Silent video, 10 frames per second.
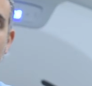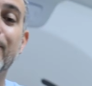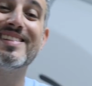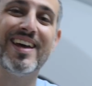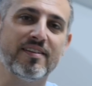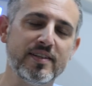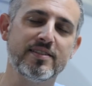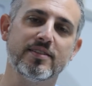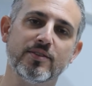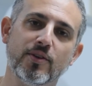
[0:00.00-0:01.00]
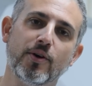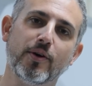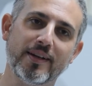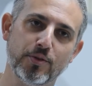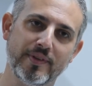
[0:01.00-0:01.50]
peu de services
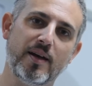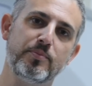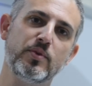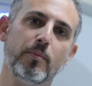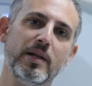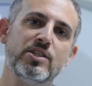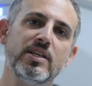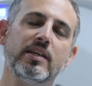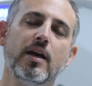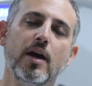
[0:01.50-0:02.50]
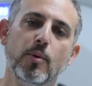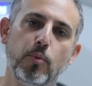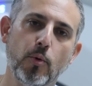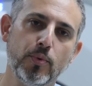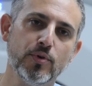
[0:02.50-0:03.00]
de radiothérapie en Belgique
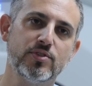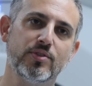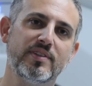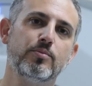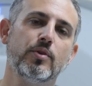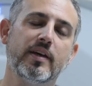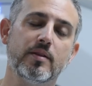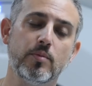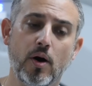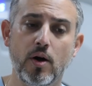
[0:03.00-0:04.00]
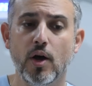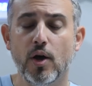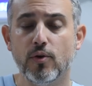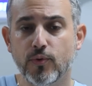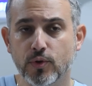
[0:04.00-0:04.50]
proposent ce type de traitement
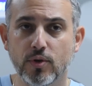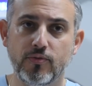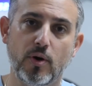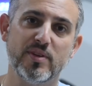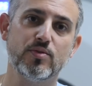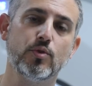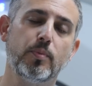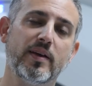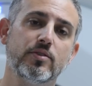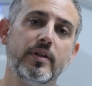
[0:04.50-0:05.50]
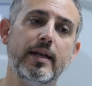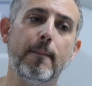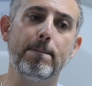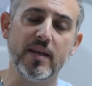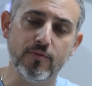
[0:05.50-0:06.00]
faute de formation du
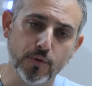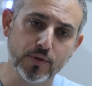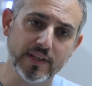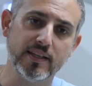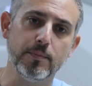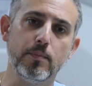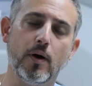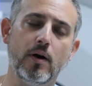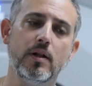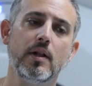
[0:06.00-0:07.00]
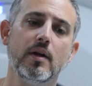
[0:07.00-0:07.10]
personnel et faute d'équipement.